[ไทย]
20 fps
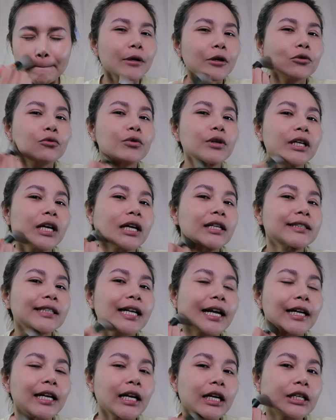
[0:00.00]
มันดูเนียน
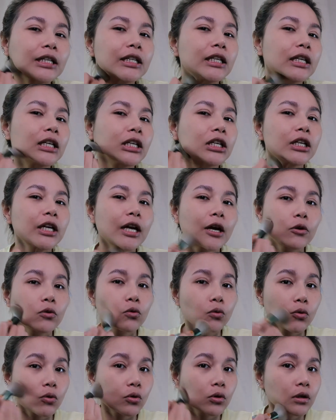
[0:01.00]
ใสทันทีเลยอะ
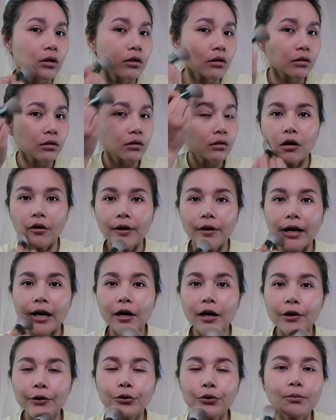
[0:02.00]
ทุกคน เราห
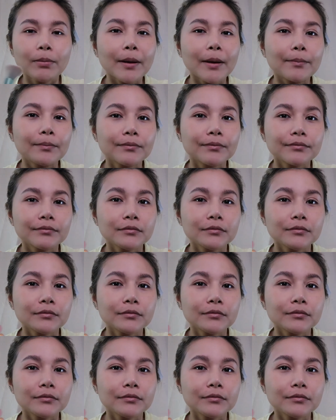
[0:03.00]
น้าก็ดูแบบ